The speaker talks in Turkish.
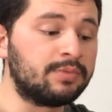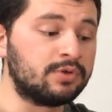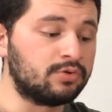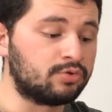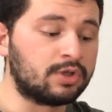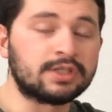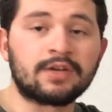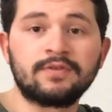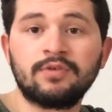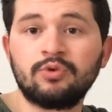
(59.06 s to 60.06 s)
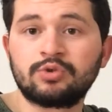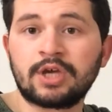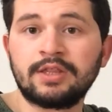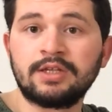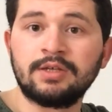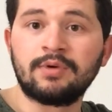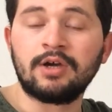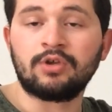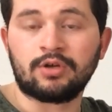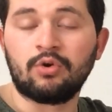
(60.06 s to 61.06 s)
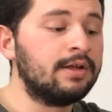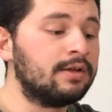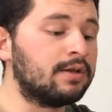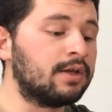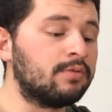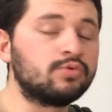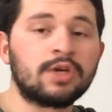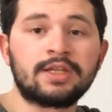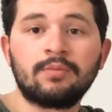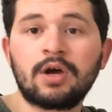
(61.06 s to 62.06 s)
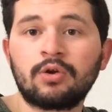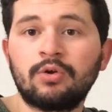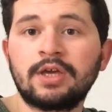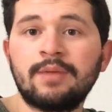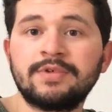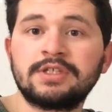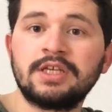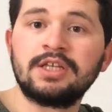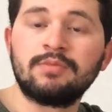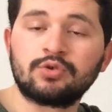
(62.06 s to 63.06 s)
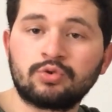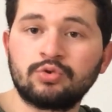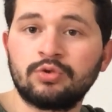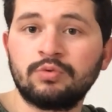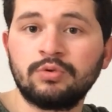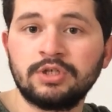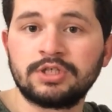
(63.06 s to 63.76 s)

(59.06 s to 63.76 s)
bir süre zarfında virüs kendini imha ediyor. Yani, e, bu zaten kargonun gelmesi de 25-30 günü bulduğu